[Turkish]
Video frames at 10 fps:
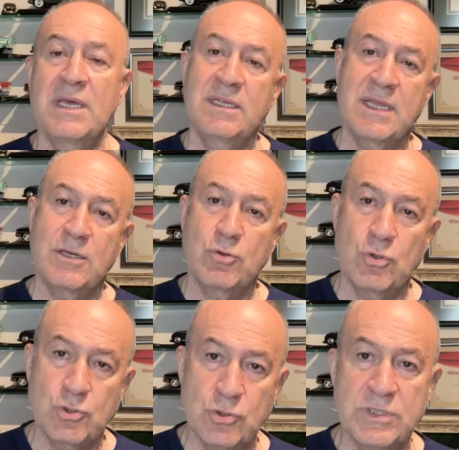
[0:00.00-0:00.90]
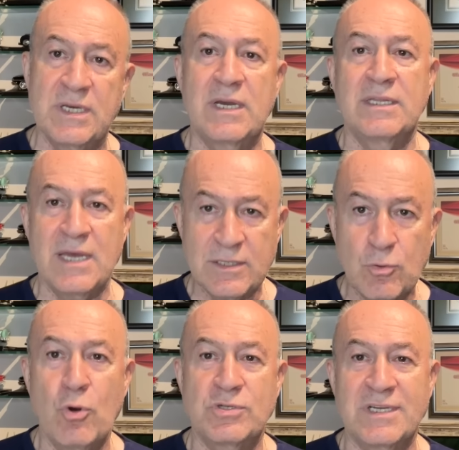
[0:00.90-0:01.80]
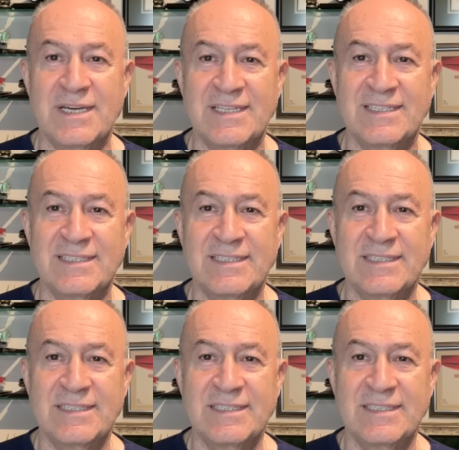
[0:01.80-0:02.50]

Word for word: Yeniden görüşünceye kadar hoşçakalın.